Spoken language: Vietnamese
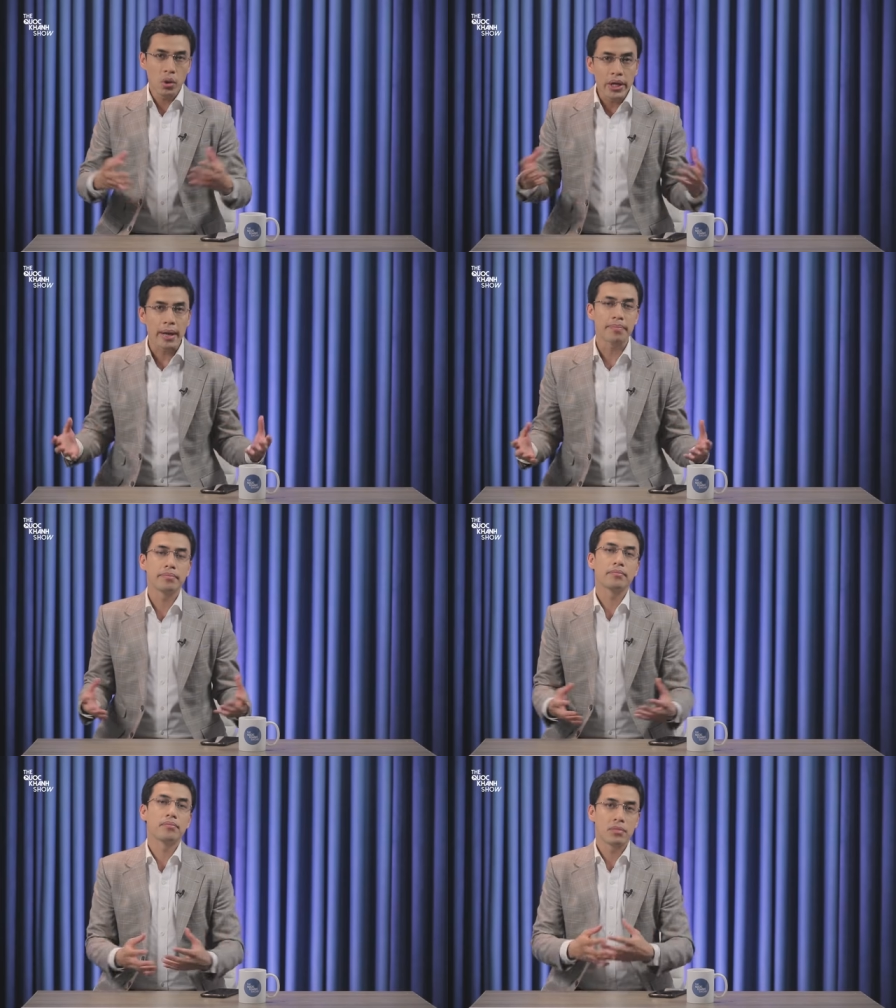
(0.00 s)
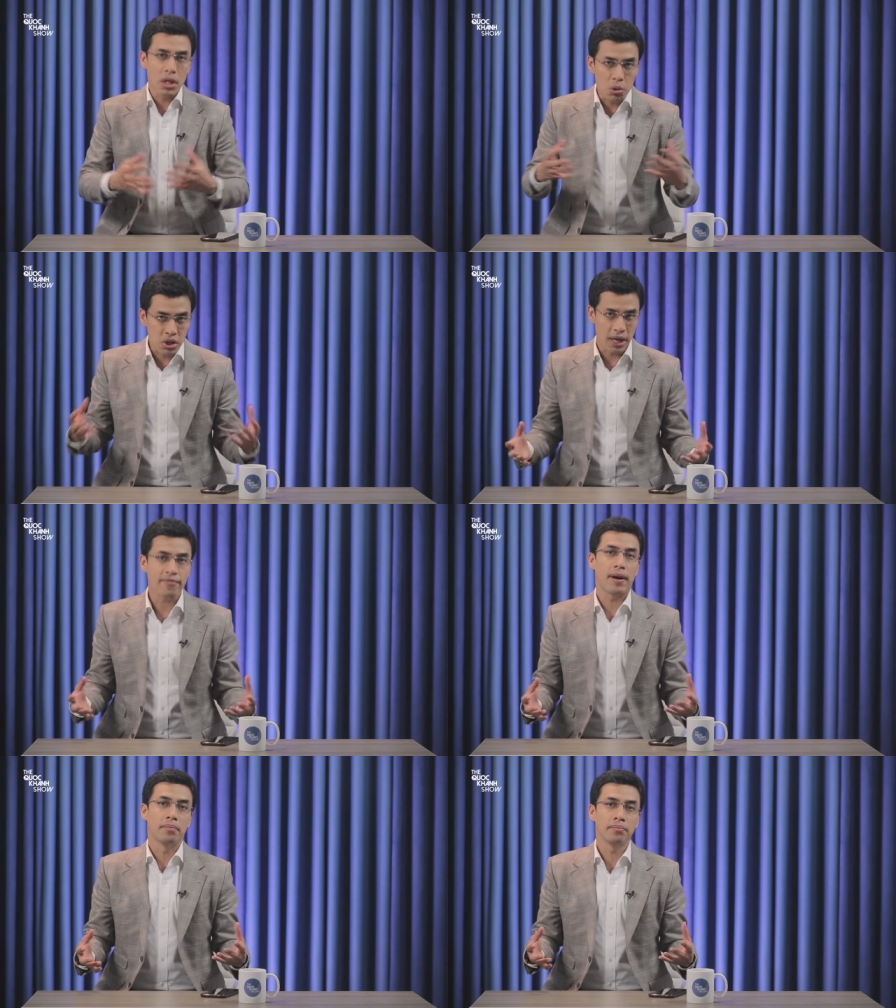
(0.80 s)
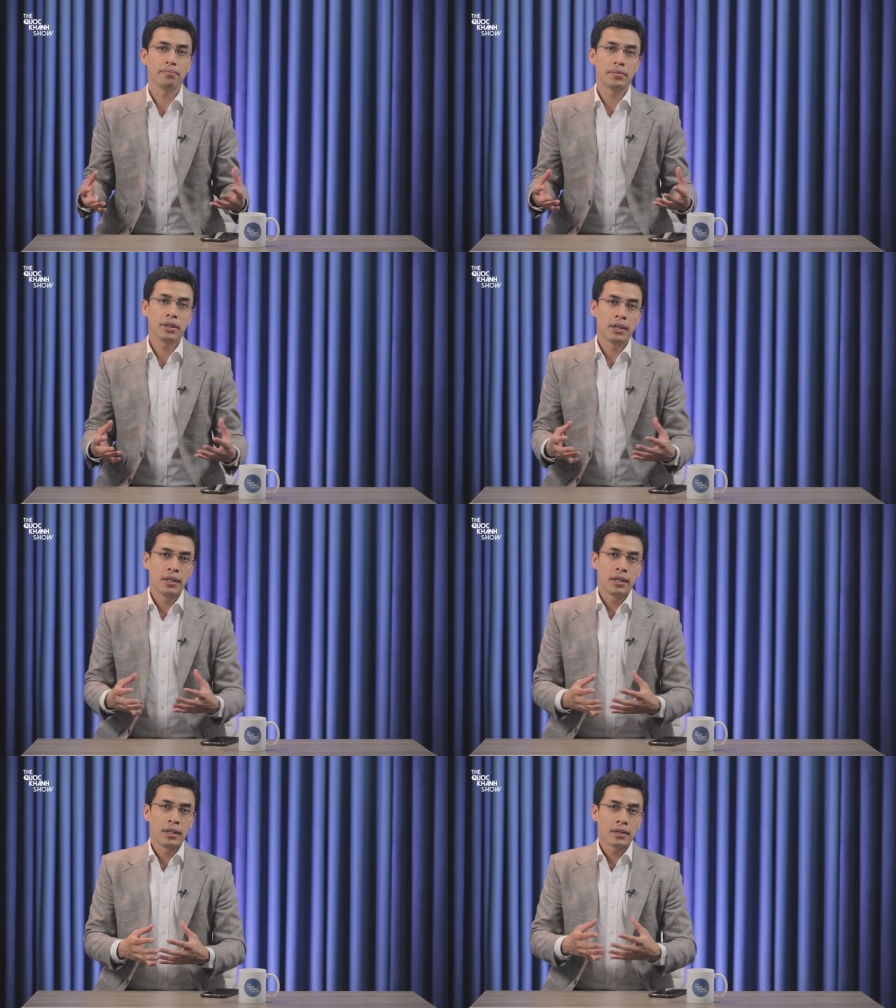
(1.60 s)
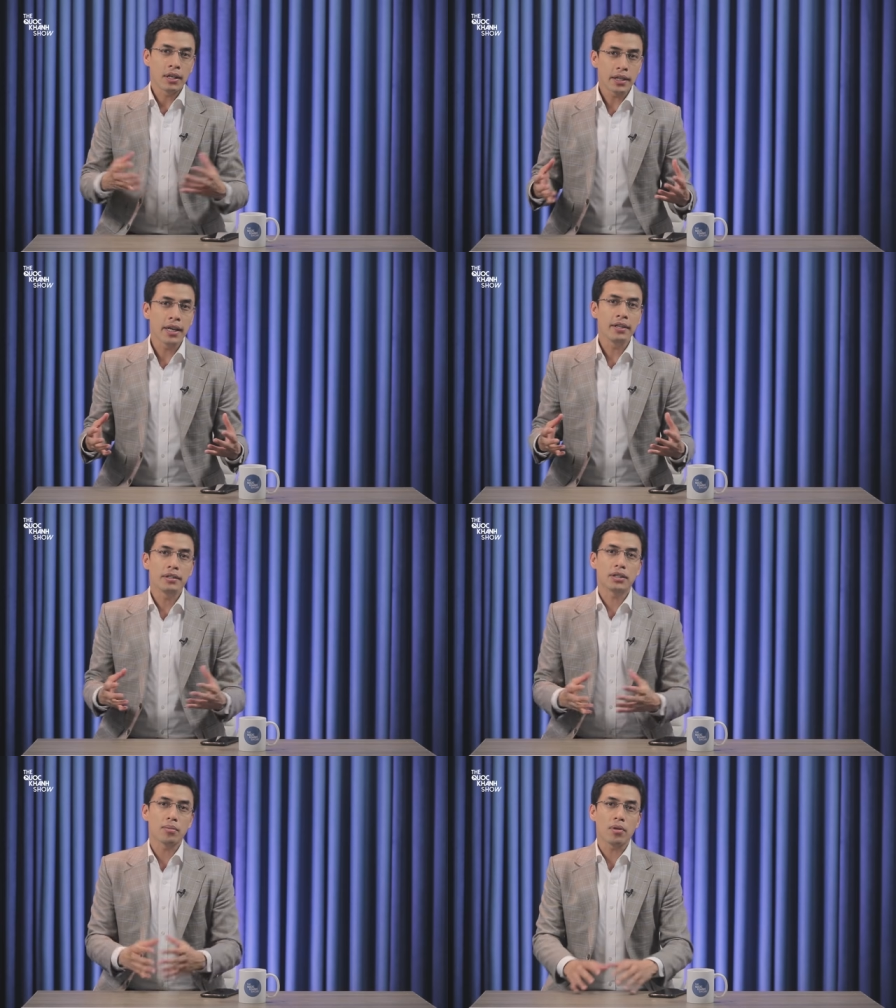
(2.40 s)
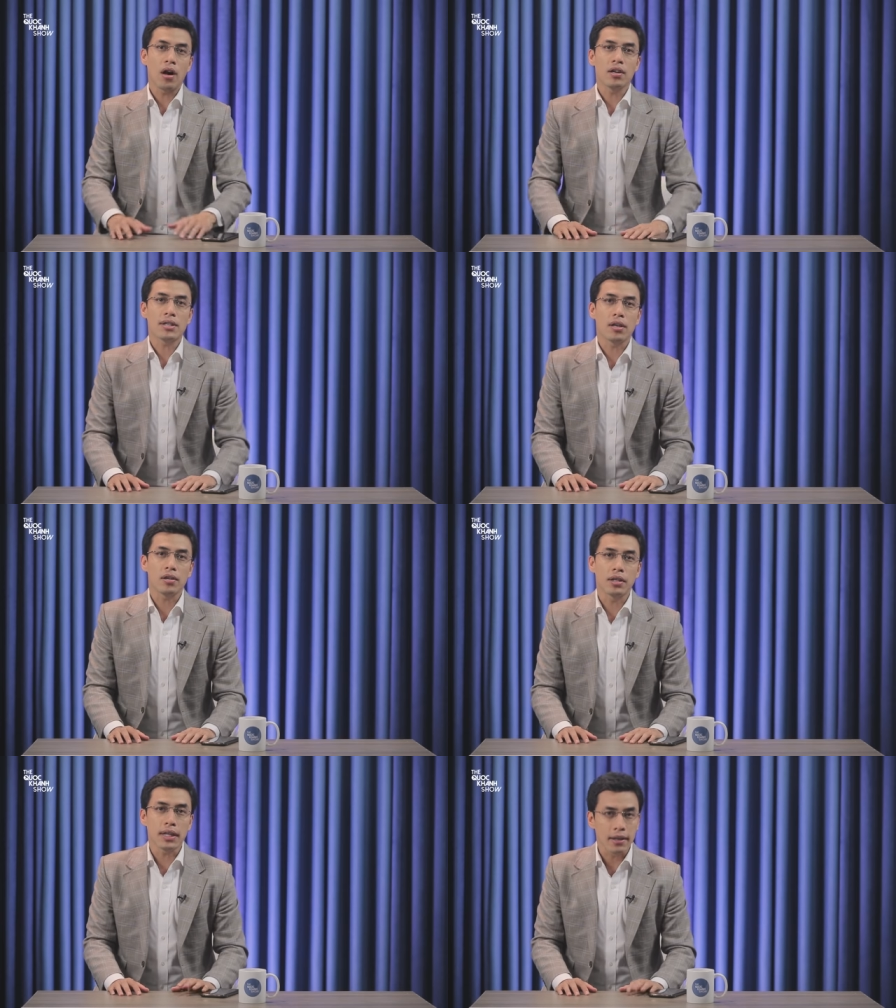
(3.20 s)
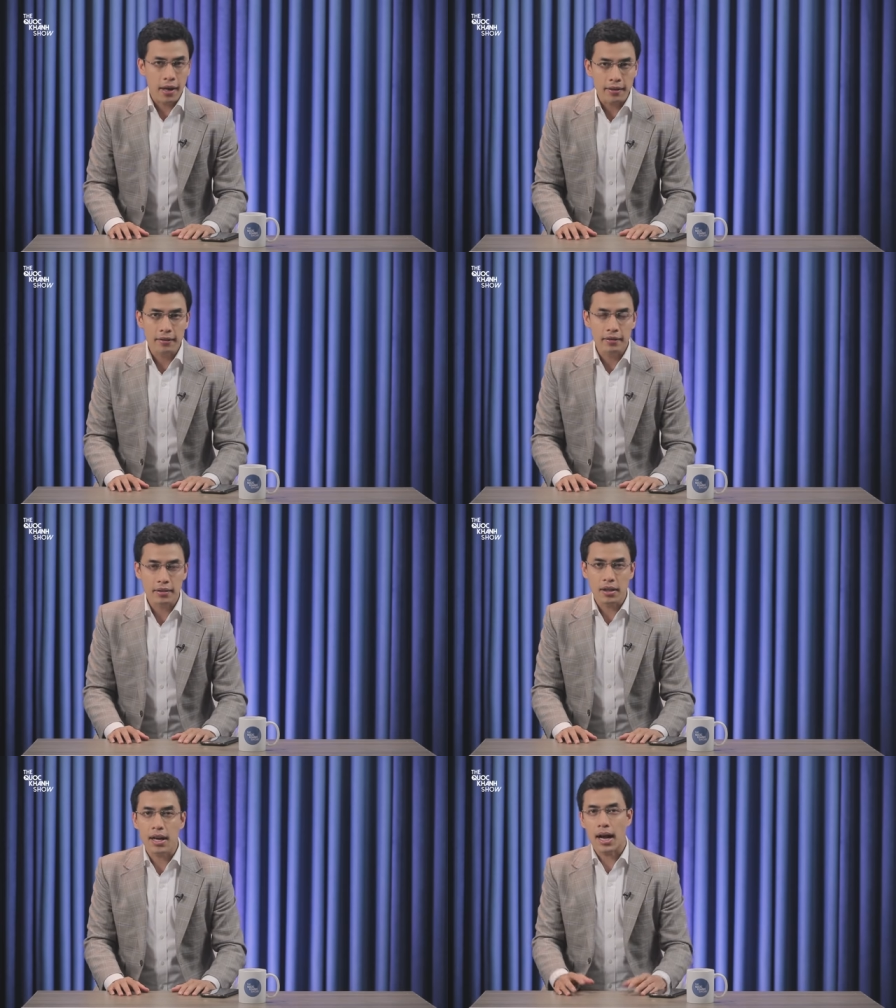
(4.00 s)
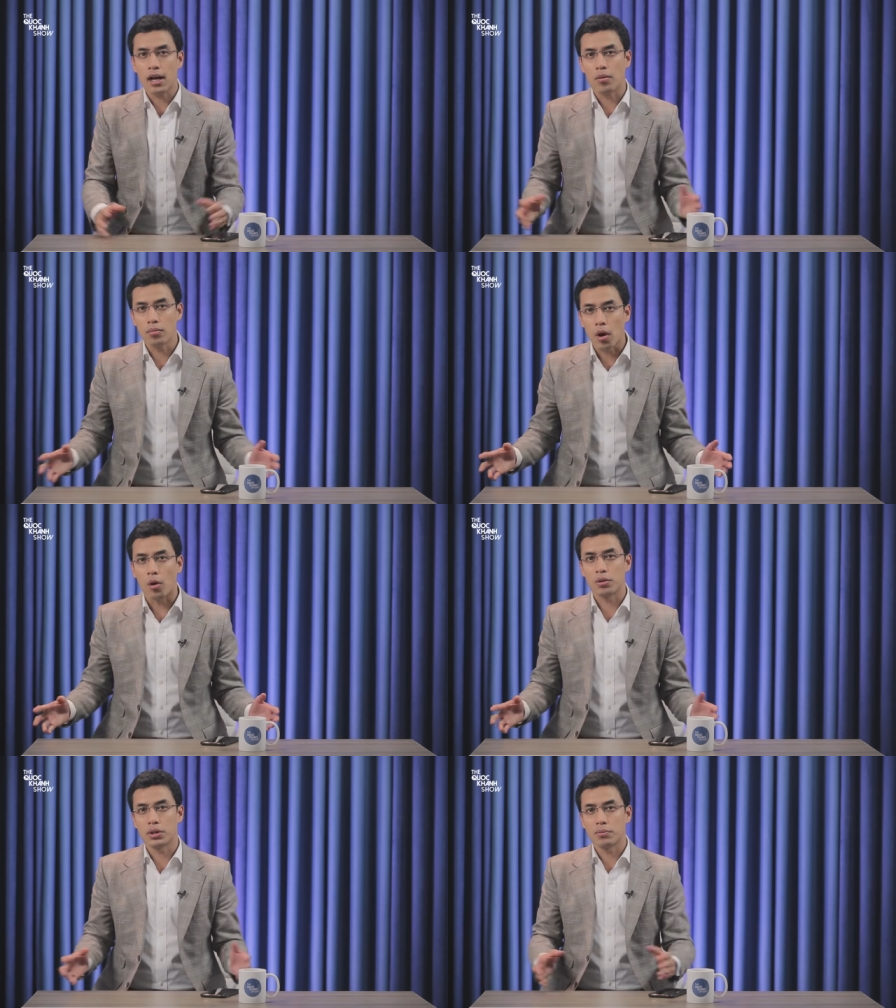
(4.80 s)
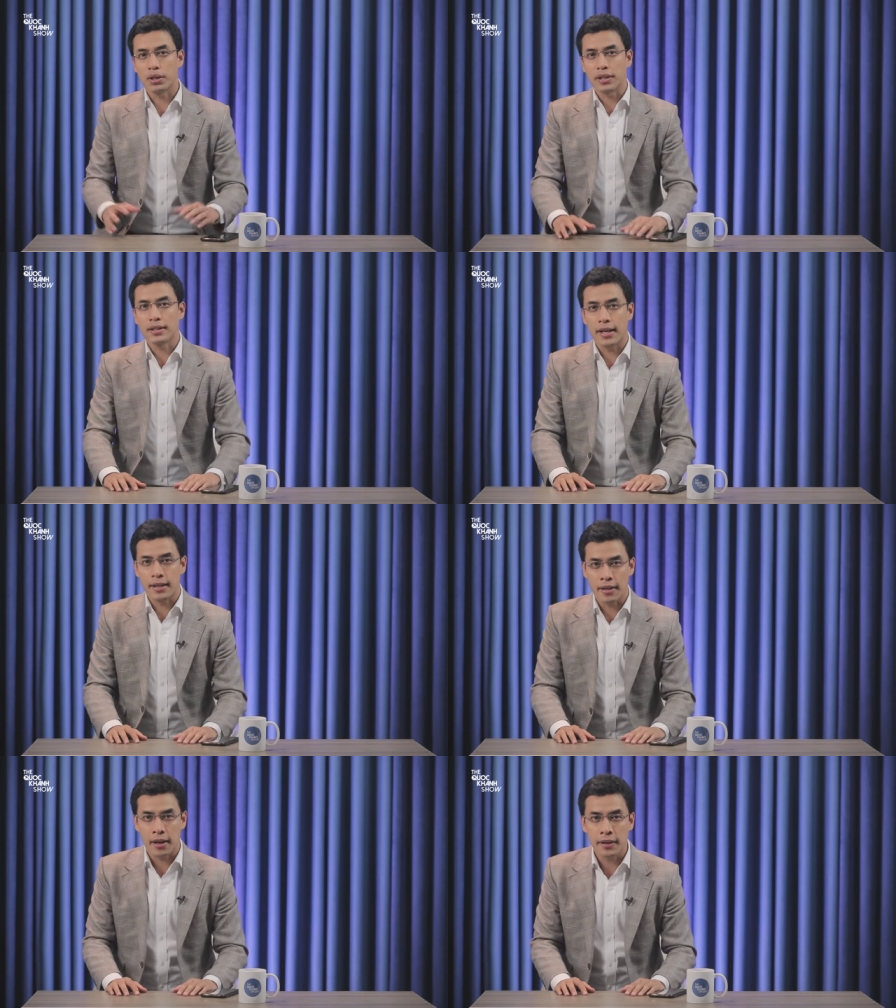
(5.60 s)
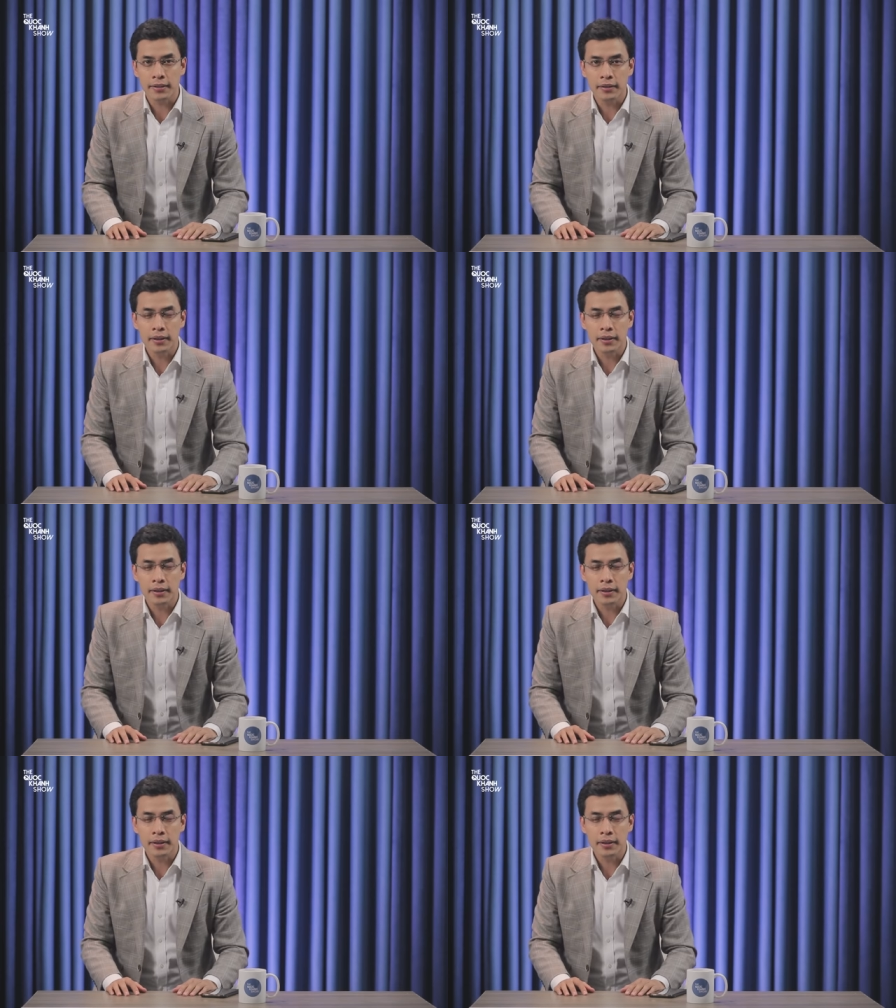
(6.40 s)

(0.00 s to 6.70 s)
chuyên nghiệp, nhiều sản phẩm. Tất nhiên, trong đó sẽ có những cái tên, những gã khổng lồ trong nền kinh tế thế giới.